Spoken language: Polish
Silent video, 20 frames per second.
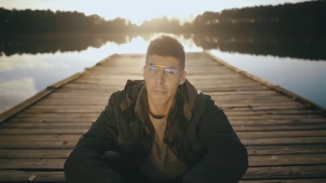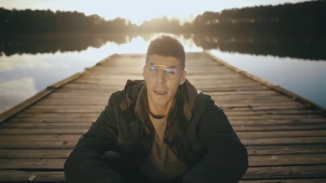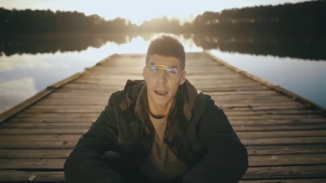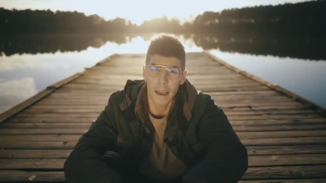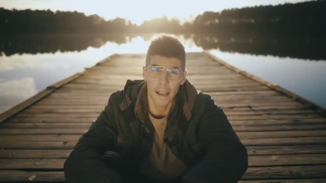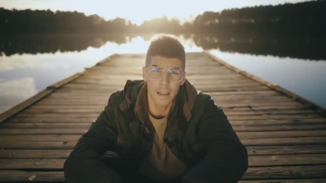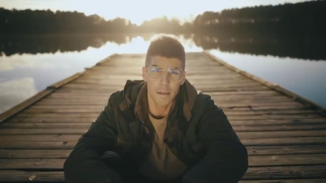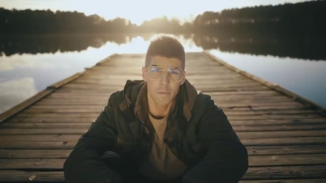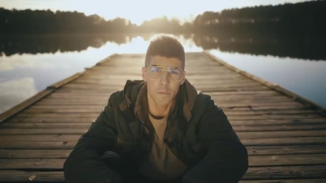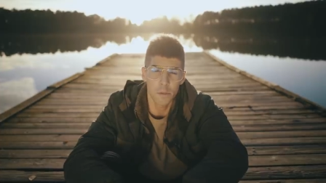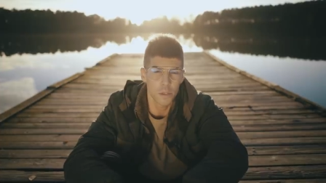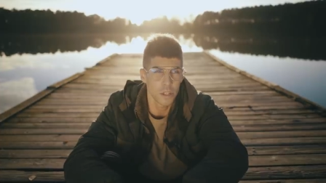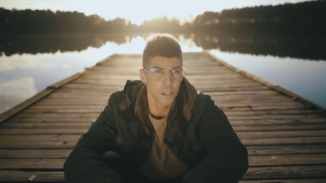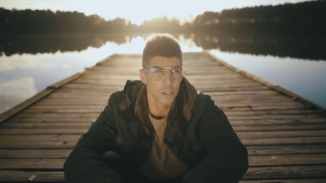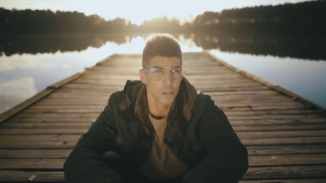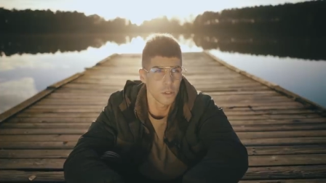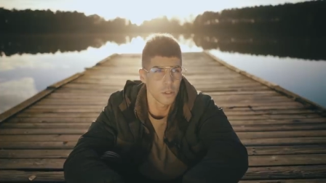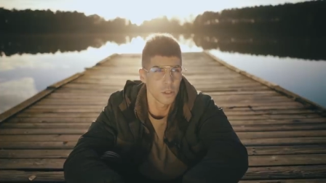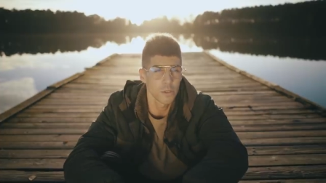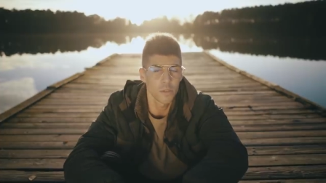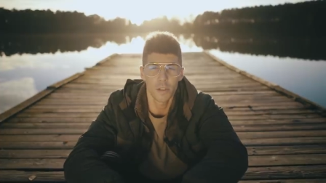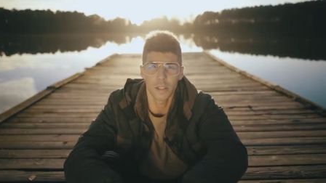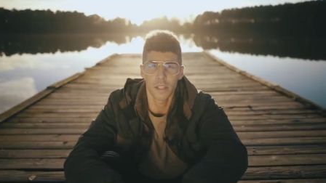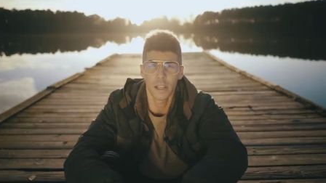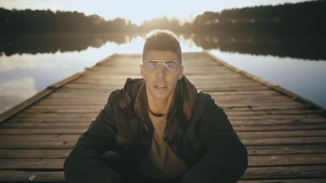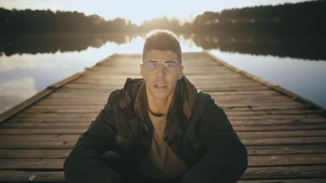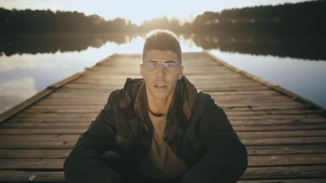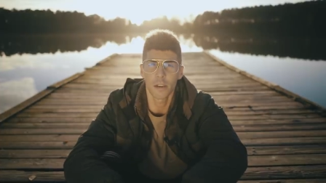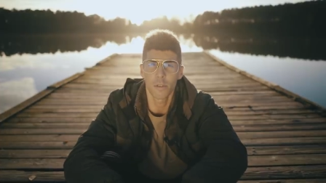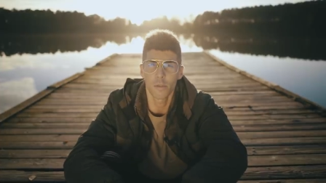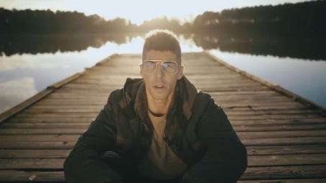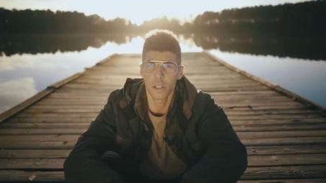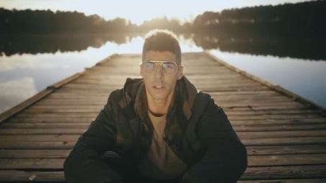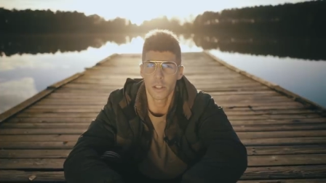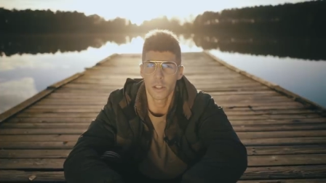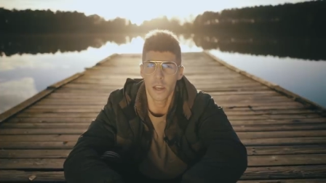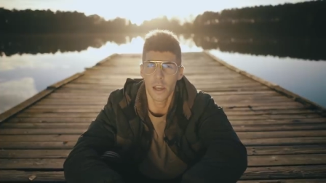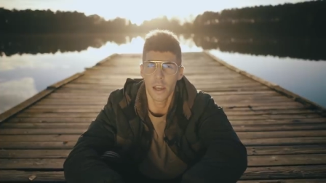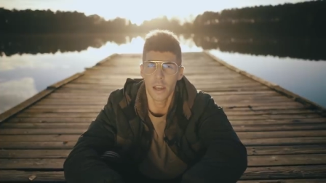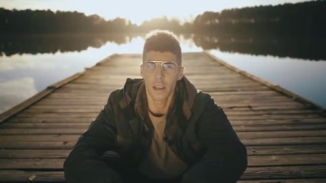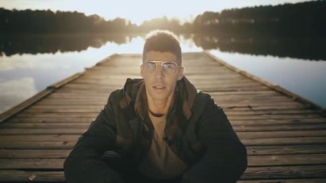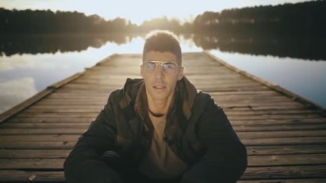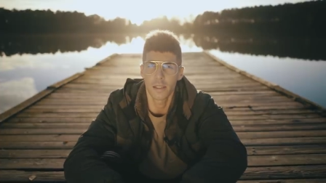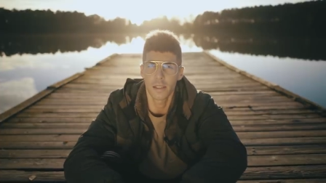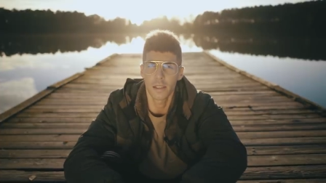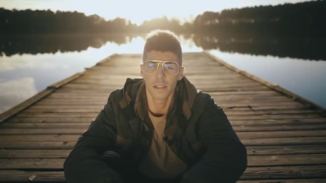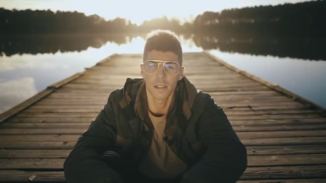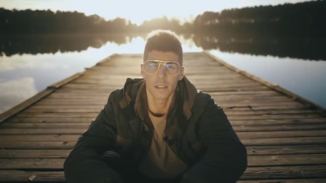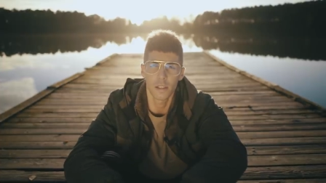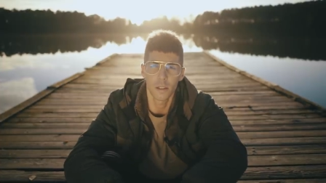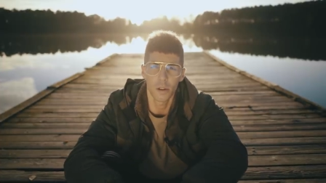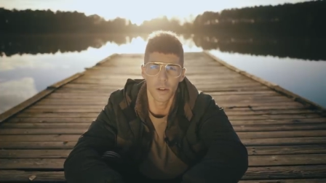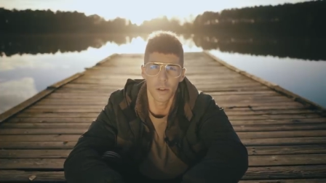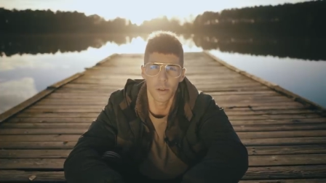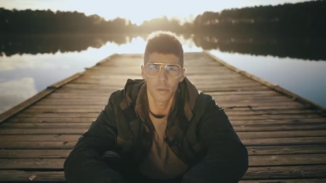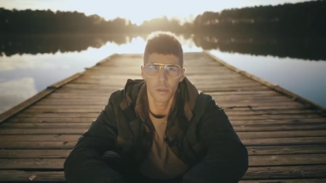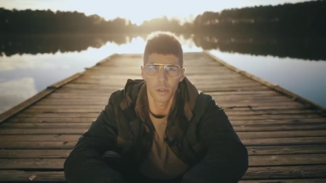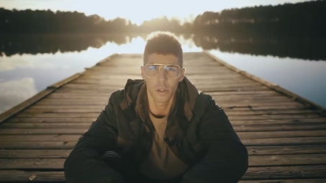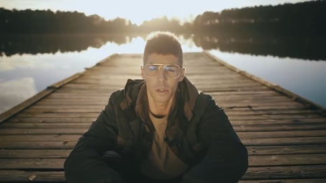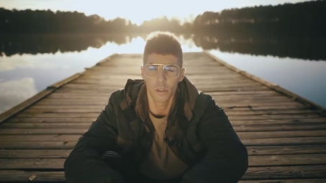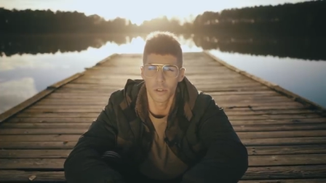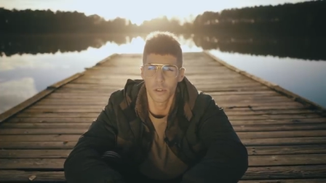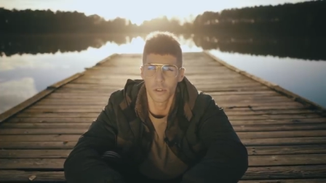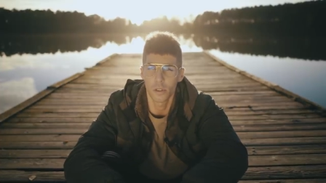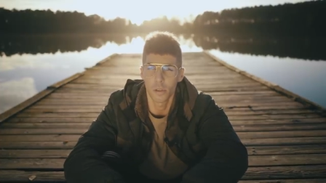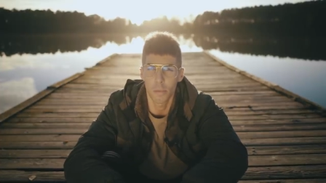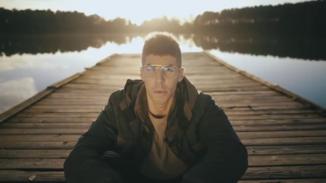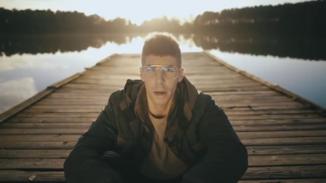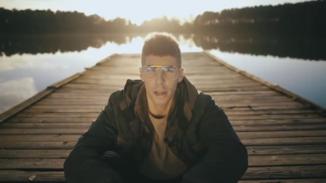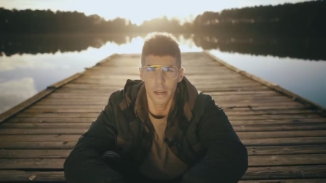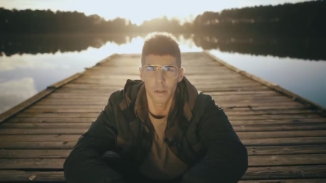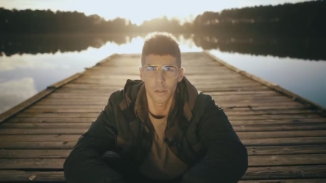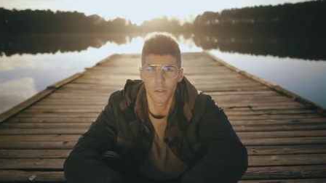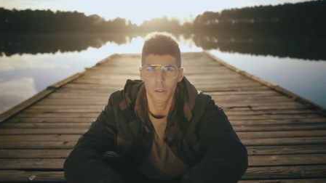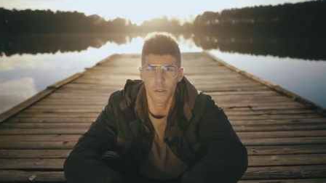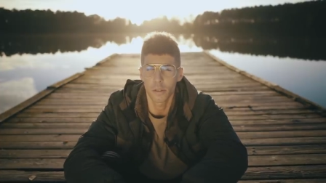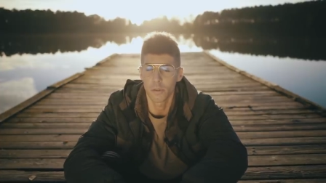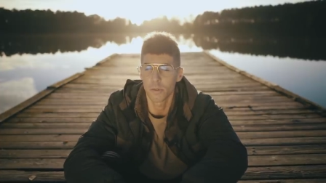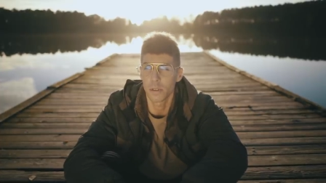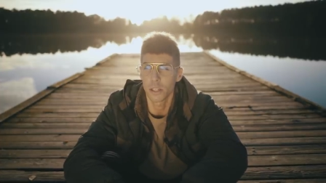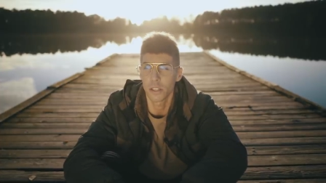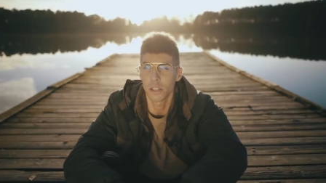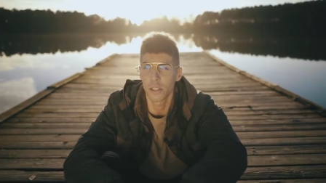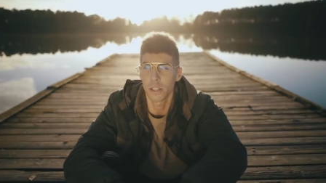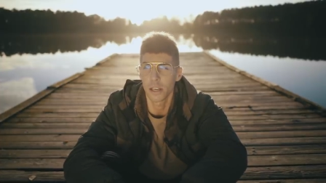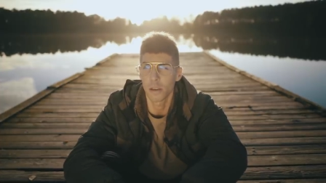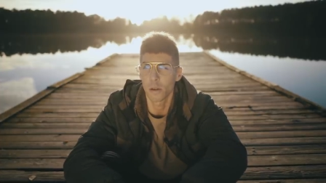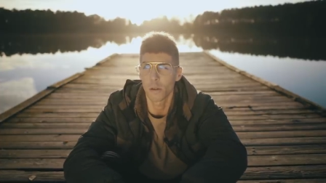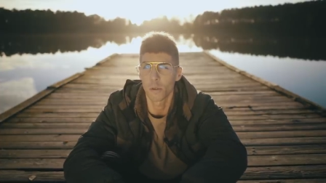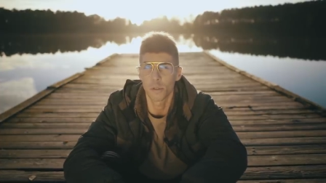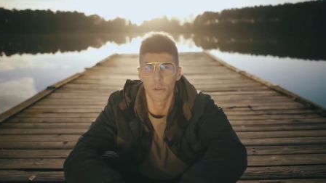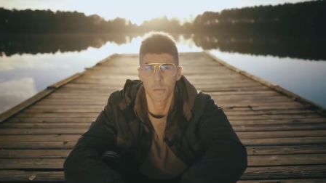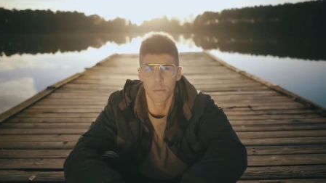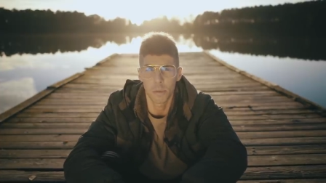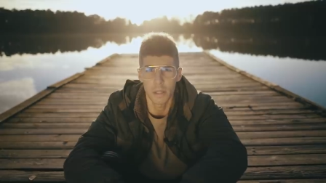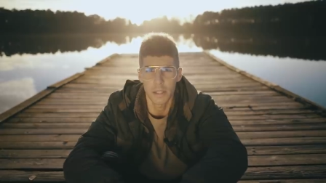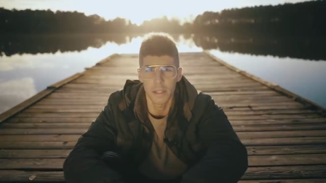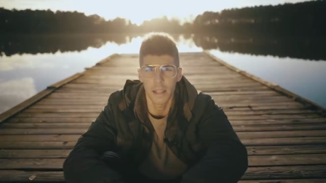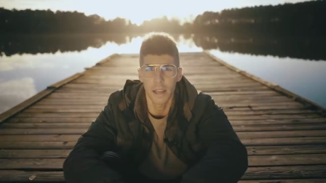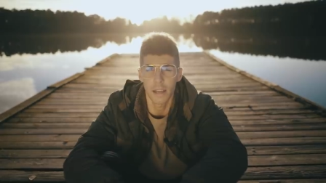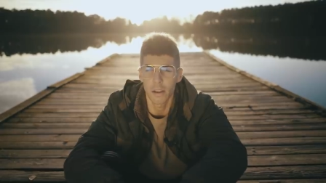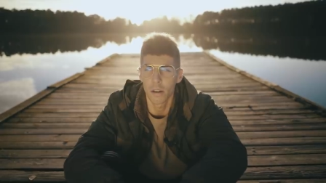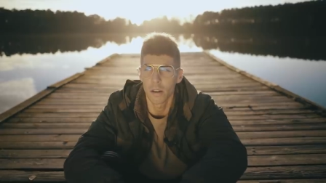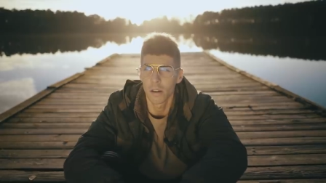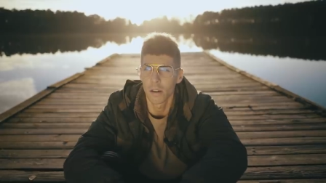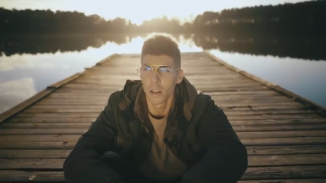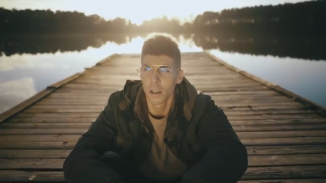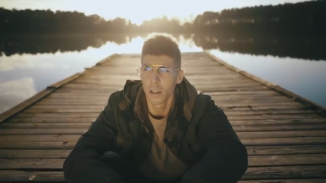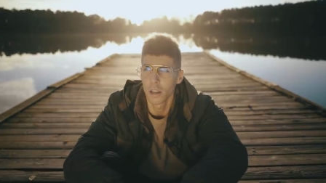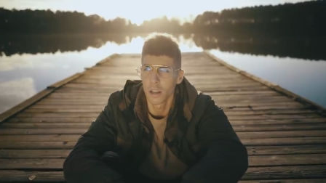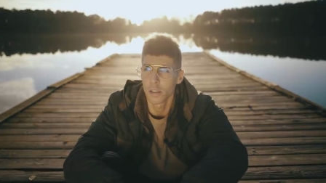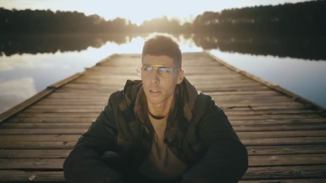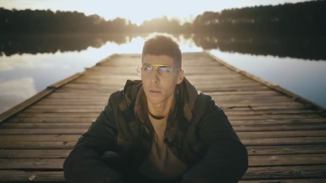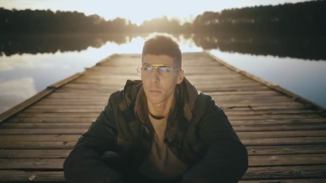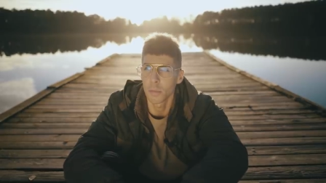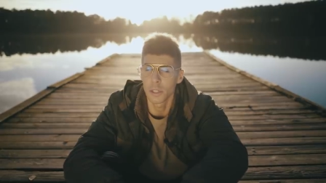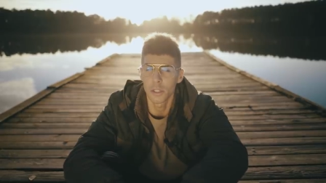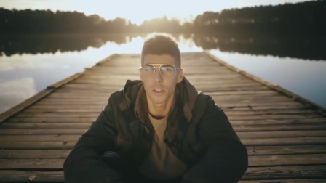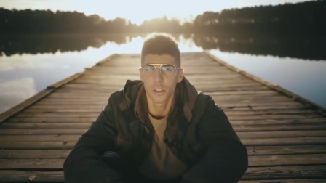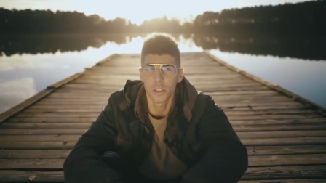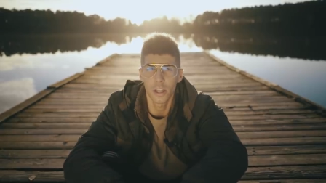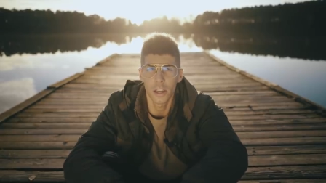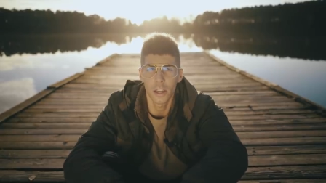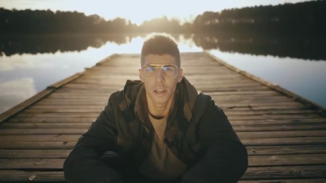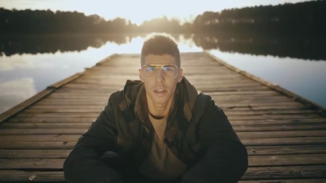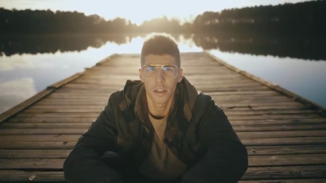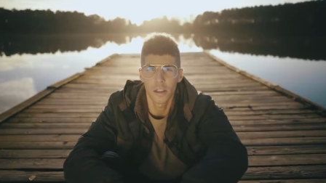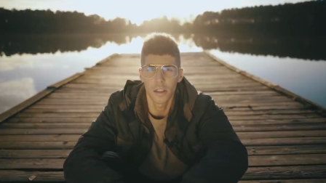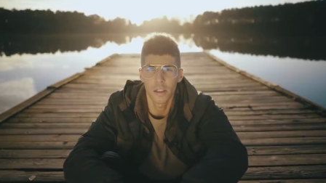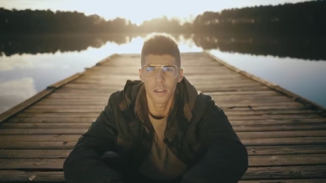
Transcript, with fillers: ale może coś związanego właśnie z historią, coś dobrego, coś właśnie tak osobistego, co będzie się